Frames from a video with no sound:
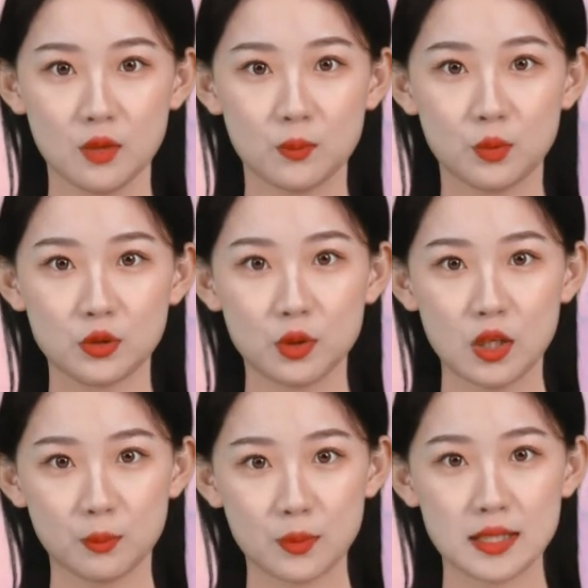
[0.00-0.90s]
木秀
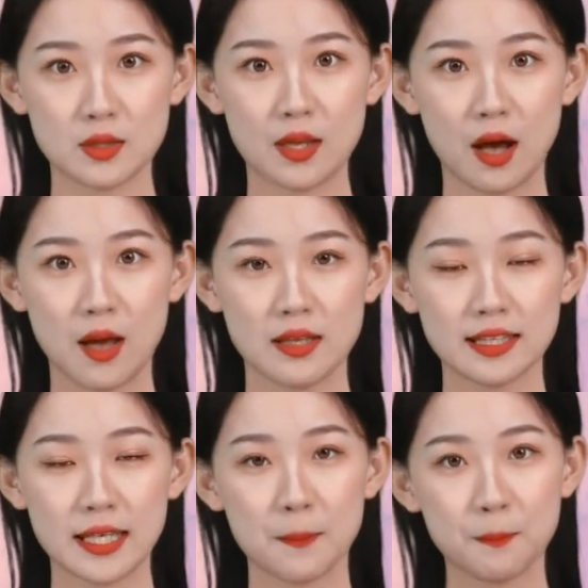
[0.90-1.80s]
和木小草
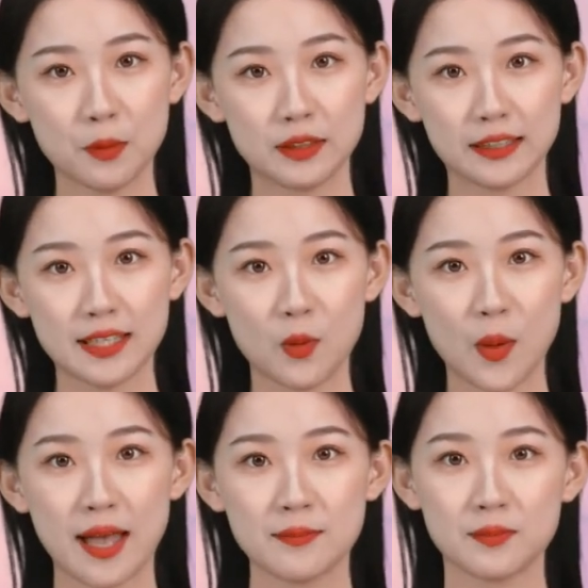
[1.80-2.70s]
也包得飞
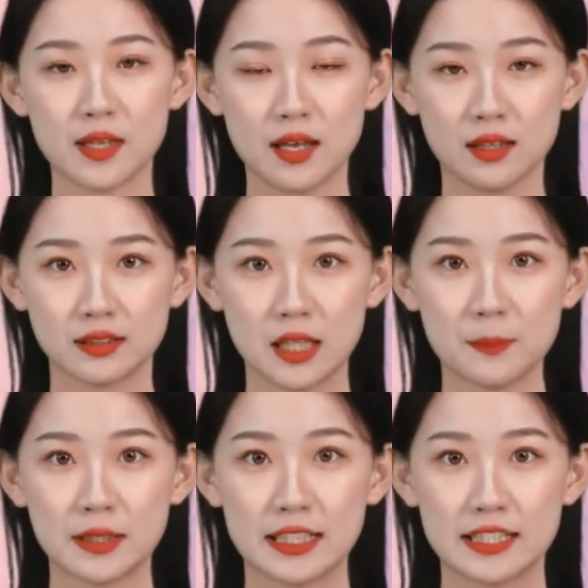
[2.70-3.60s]
快，隔
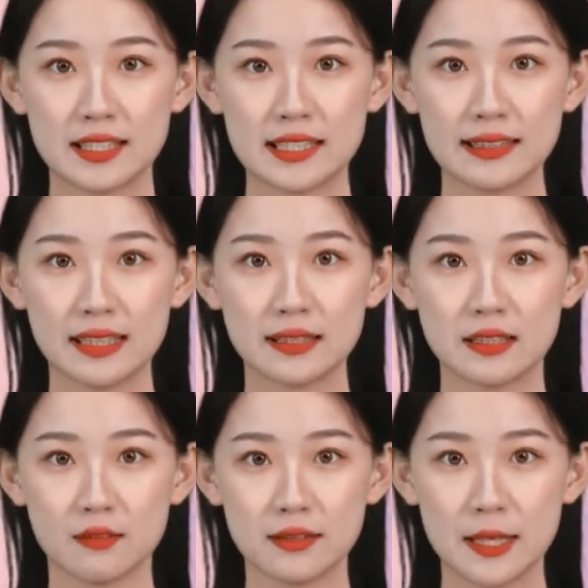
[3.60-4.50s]
壁的陈家大
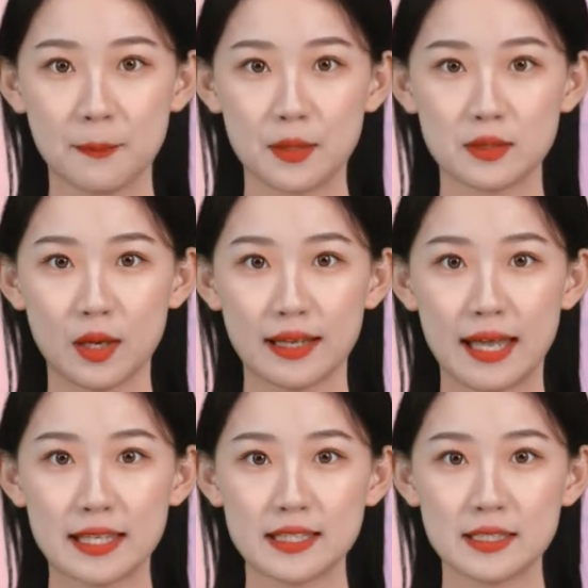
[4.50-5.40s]
娘也被叫
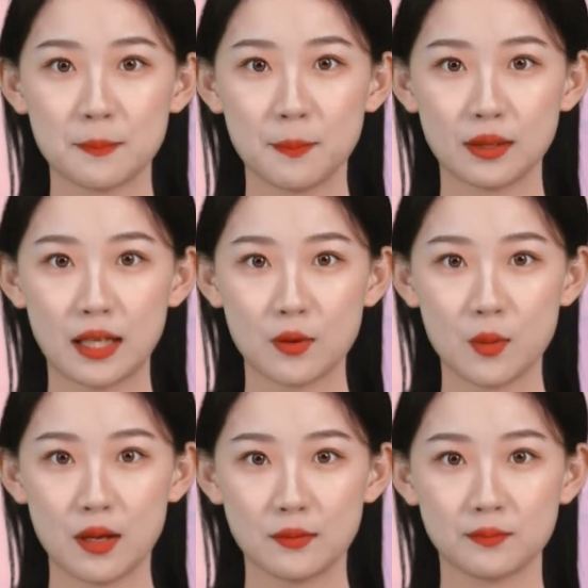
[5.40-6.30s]
来一起包汤圆。